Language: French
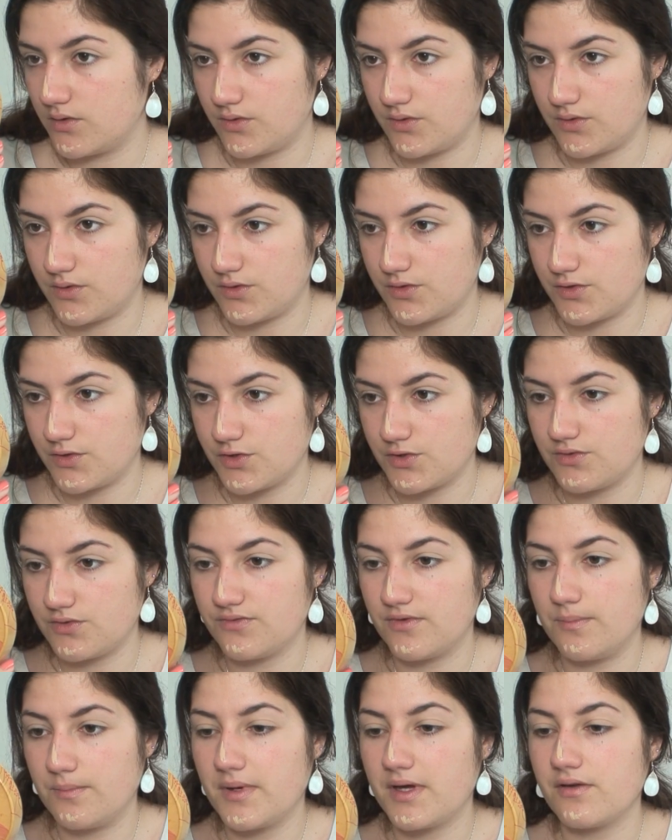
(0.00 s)
euh, je
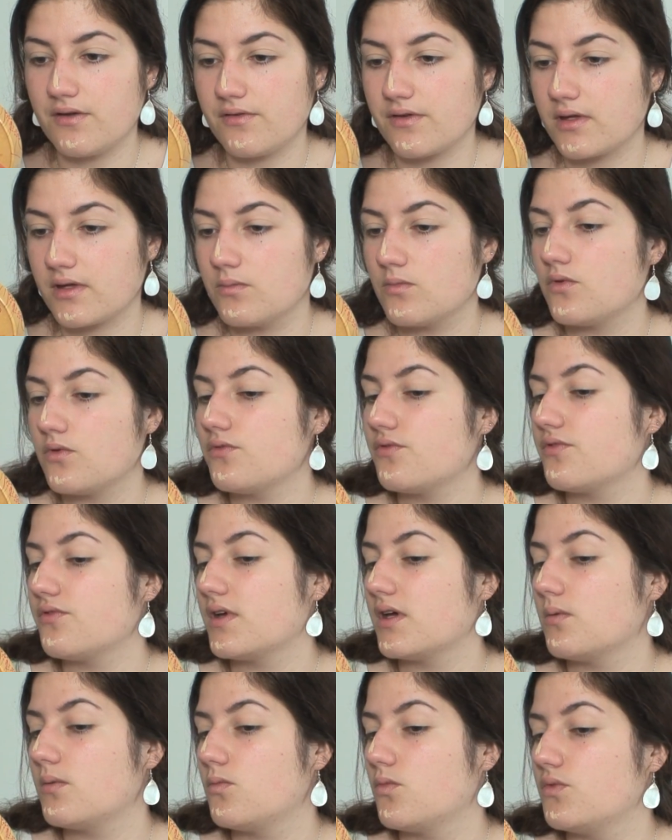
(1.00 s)
ne vais pas vraiment
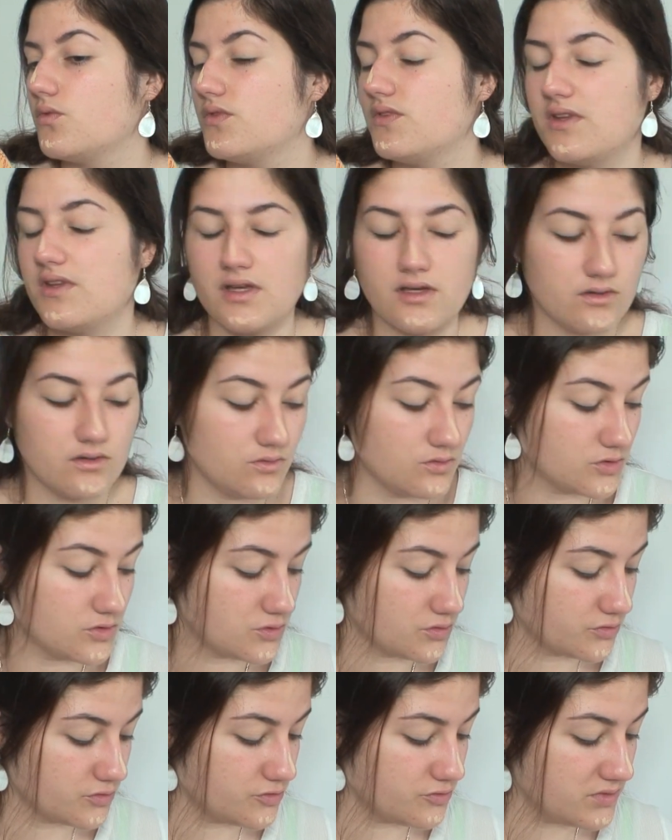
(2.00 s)
faire mon teint
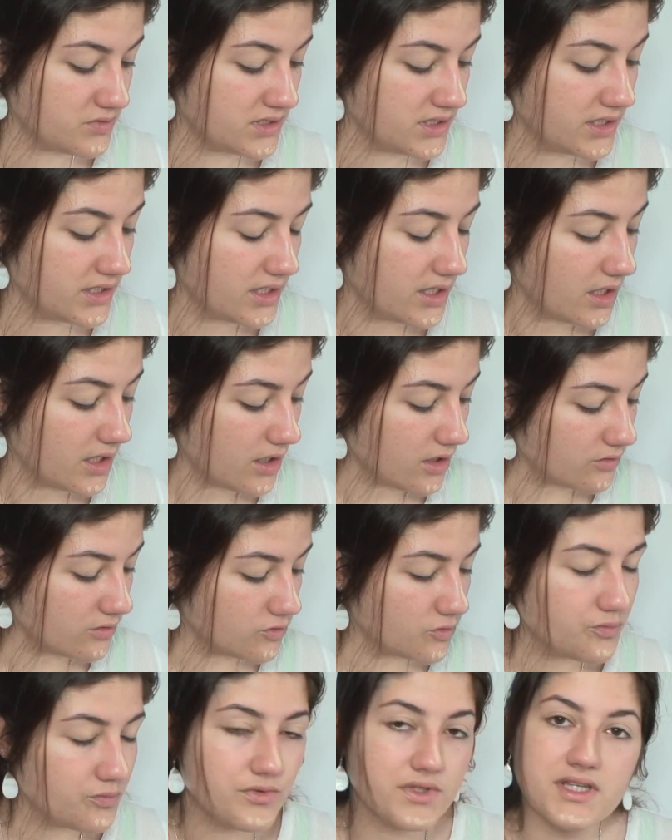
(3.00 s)
aujourd'hui.
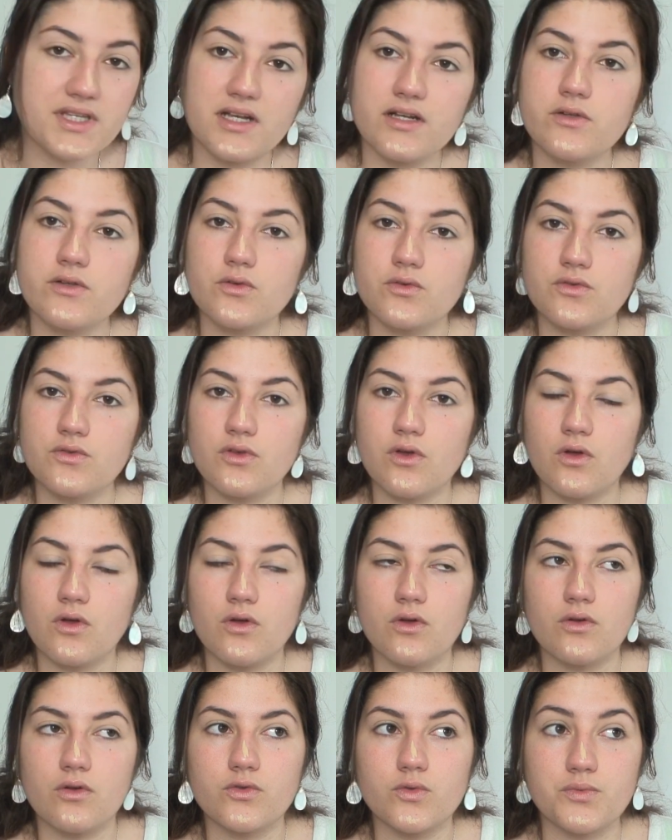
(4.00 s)
Depuis quelques
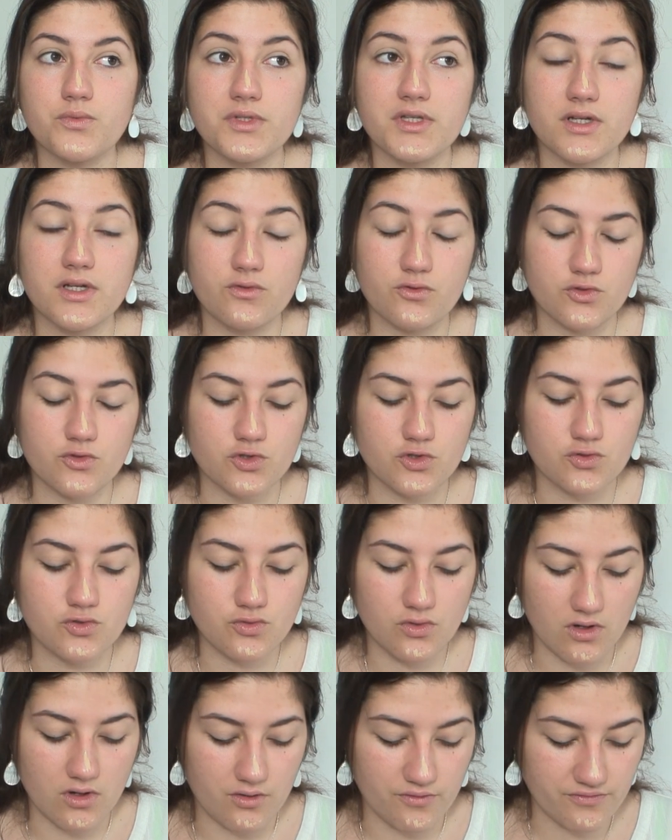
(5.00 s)
temps, depuis quelques
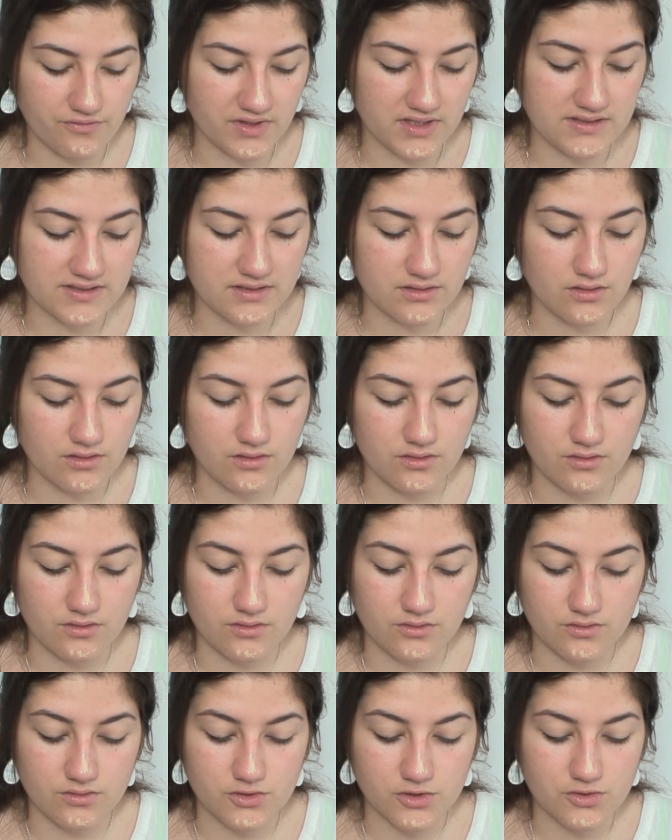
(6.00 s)
jours en fait,
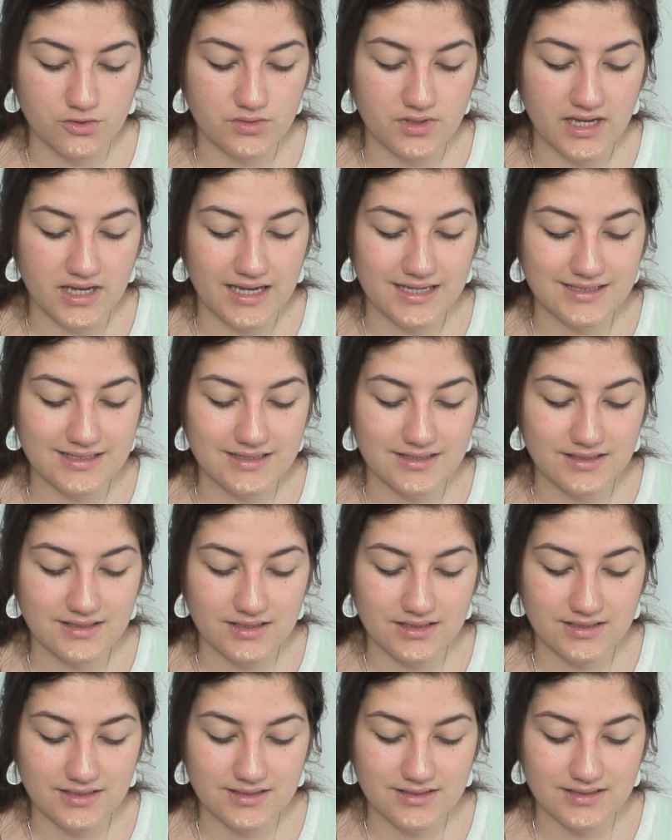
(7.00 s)
euh, je suis
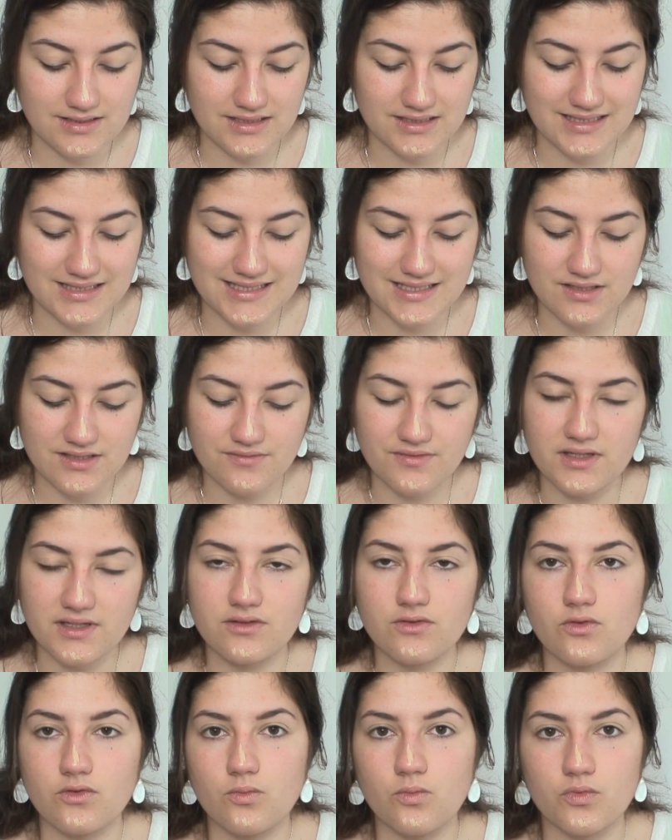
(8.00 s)
assez
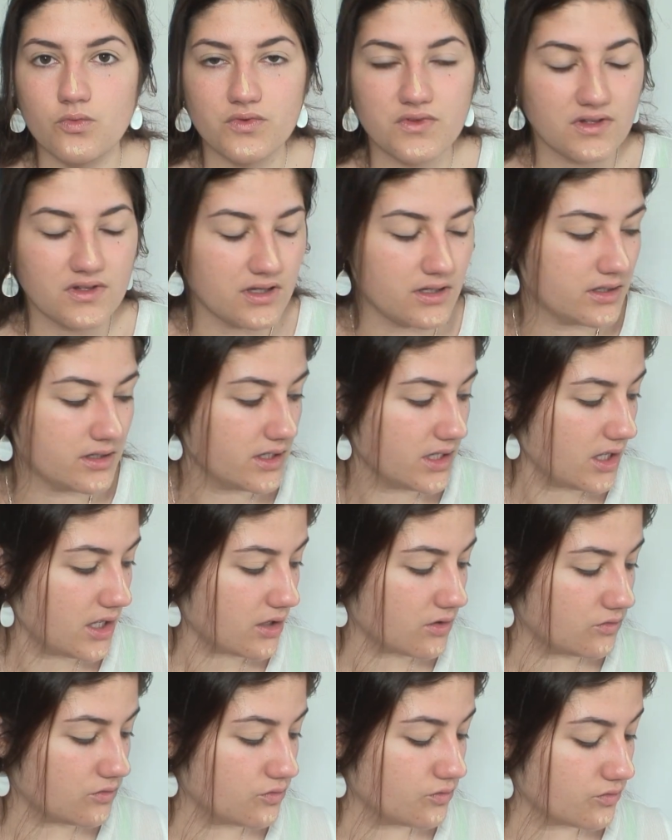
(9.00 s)
satisfaite de mon teint,
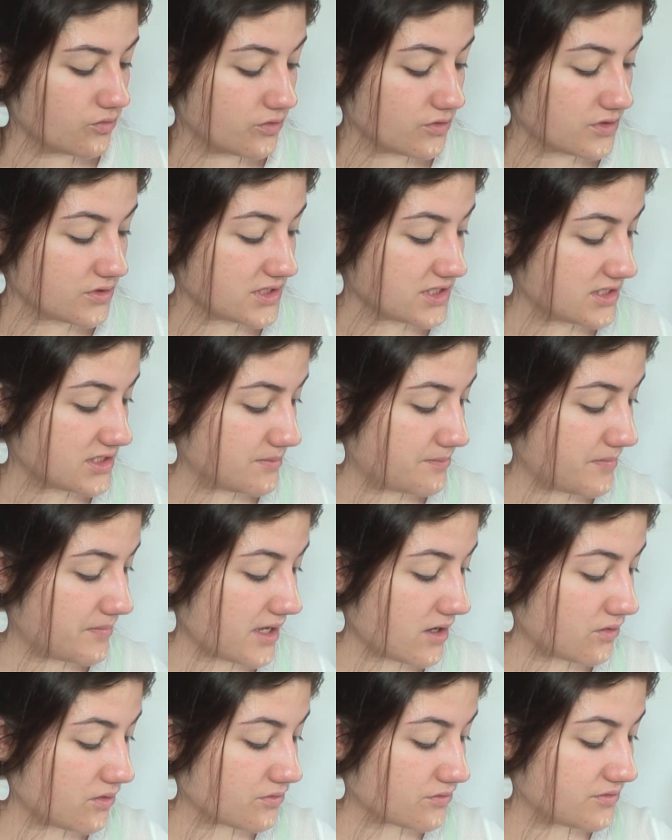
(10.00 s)
donc j'ai
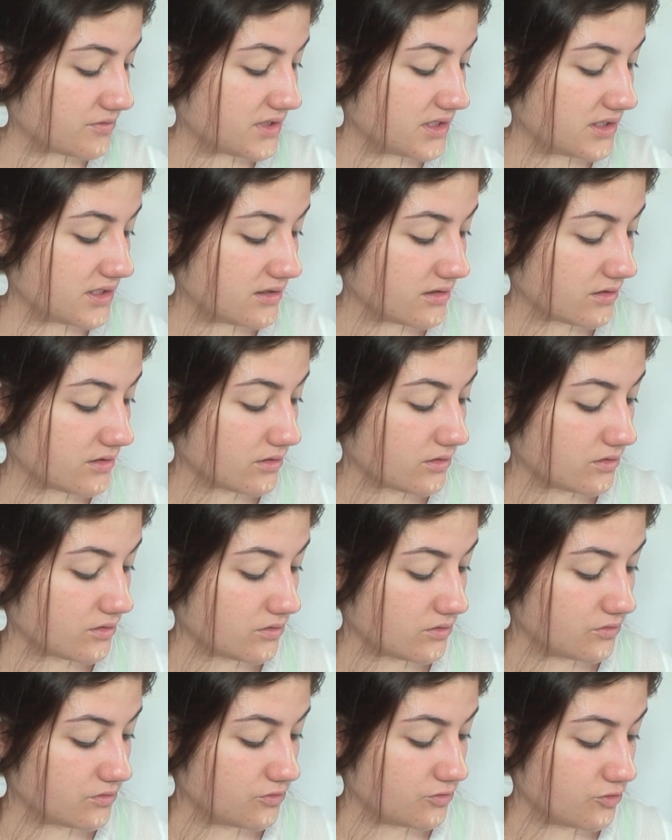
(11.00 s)
pas envie
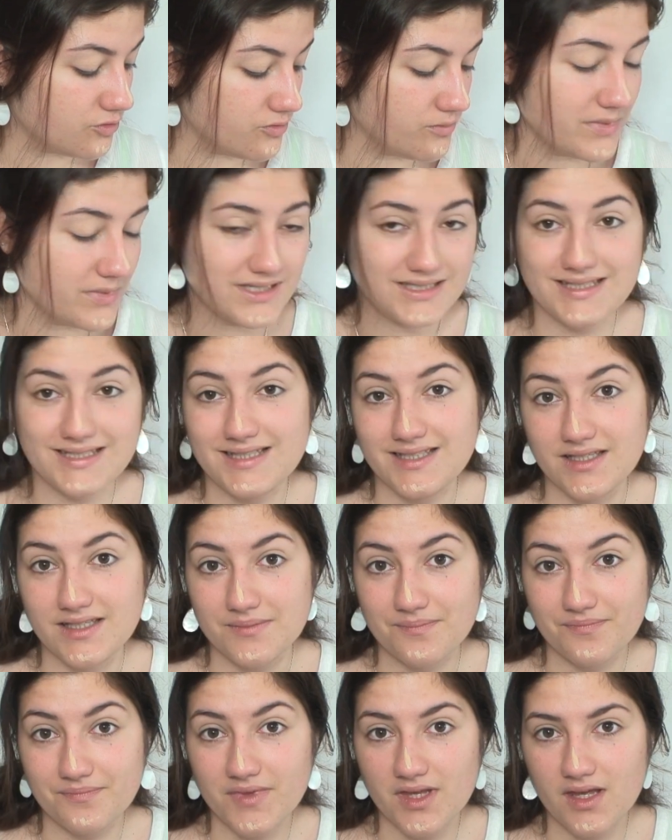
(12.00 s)
de le maquiller.